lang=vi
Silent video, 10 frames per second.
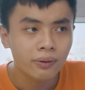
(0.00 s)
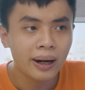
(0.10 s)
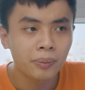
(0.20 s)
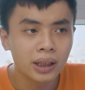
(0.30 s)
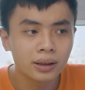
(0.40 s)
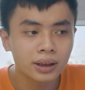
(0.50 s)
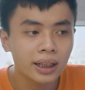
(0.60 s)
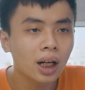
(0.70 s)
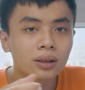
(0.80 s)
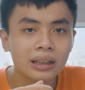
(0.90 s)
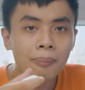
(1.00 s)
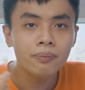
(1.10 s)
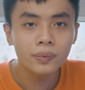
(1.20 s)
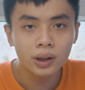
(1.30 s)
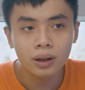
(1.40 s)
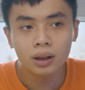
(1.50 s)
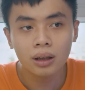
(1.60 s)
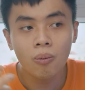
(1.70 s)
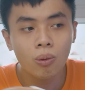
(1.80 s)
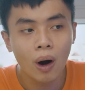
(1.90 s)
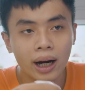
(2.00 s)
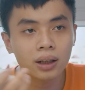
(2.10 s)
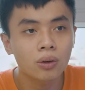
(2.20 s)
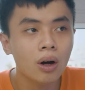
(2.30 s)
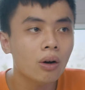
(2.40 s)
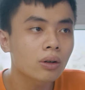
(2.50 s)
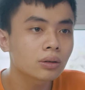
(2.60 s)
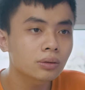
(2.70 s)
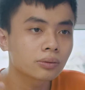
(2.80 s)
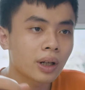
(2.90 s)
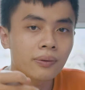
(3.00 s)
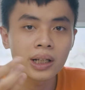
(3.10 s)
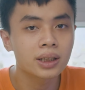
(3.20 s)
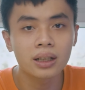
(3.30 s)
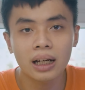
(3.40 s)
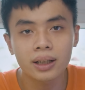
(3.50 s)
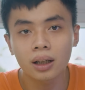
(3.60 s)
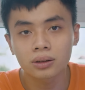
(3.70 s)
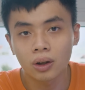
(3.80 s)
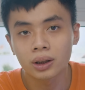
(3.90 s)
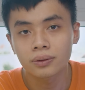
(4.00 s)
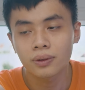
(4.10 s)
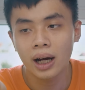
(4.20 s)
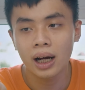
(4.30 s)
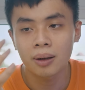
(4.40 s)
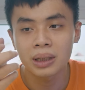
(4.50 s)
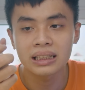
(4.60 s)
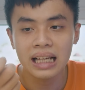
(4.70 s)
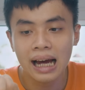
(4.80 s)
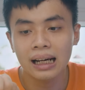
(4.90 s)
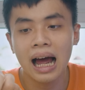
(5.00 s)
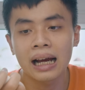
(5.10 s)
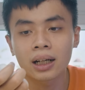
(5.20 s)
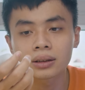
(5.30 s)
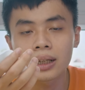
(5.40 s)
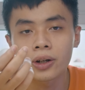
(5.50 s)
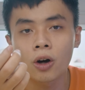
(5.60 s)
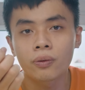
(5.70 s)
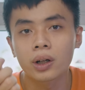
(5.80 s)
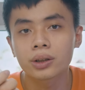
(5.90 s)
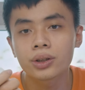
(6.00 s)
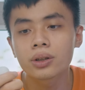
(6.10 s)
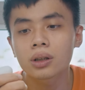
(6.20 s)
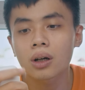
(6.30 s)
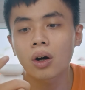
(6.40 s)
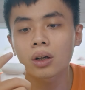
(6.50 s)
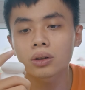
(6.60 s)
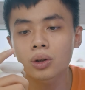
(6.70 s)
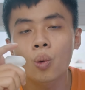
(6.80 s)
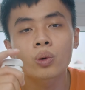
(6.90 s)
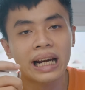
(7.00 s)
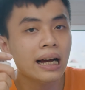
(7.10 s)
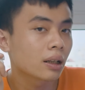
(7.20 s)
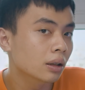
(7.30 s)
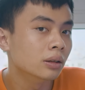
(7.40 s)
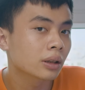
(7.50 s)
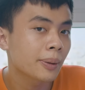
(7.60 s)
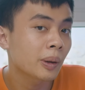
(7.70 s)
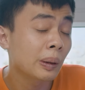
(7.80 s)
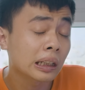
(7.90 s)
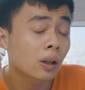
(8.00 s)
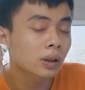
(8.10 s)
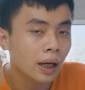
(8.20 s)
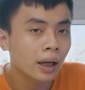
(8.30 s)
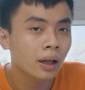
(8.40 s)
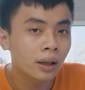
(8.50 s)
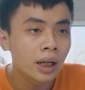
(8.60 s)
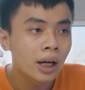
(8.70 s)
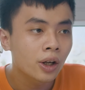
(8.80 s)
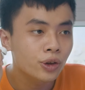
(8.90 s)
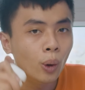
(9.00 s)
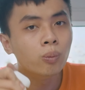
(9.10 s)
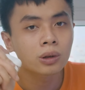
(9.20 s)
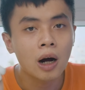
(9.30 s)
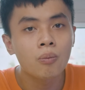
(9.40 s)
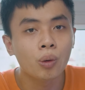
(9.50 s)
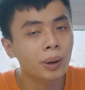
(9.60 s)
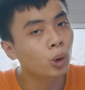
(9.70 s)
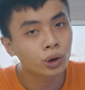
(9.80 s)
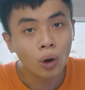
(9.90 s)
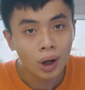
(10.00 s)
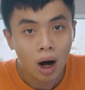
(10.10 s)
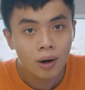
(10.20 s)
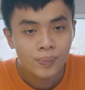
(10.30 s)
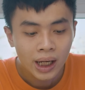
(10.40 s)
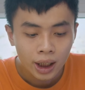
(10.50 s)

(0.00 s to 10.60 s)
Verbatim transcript: và mình chỉ cần tắm rửa trong khoảng đâu đó và vệ sinh cá nhân thôi và mình sạc lại á, thì nó vẫn chưa có đủ năng lượng để mà mình có thể dùng trong một cái buổi tối đó